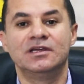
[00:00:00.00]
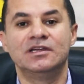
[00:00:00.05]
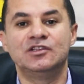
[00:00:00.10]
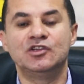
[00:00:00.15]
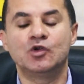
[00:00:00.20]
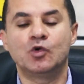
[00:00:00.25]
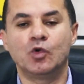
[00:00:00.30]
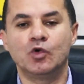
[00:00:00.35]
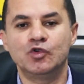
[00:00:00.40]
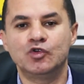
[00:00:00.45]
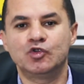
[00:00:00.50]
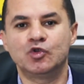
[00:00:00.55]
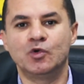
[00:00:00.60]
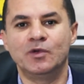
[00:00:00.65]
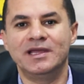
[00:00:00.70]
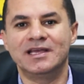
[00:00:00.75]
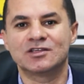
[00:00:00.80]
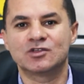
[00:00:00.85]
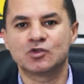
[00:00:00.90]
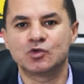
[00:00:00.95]
e de
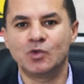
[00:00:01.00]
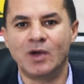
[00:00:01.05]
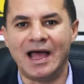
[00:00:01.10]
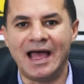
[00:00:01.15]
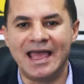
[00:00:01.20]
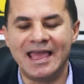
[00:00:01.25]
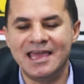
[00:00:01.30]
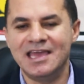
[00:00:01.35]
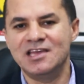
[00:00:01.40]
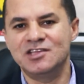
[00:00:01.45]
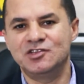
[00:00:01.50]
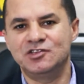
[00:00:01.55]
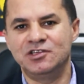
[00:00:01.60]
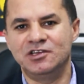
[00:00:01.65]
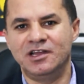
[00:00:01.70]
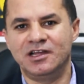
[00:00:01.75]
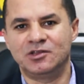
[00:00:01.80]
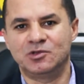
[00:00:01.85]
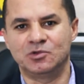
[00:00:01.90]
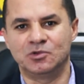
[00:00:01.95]
construir a sua rede
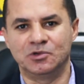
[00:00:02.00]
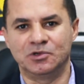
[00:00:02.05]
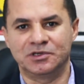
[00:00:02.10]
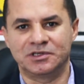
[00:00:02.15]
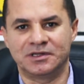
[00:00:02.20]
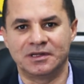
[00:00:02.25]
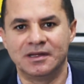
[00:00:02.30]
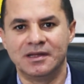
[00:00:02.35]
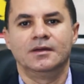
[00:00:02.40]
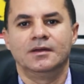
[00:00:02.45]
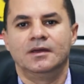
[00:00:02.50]
de network.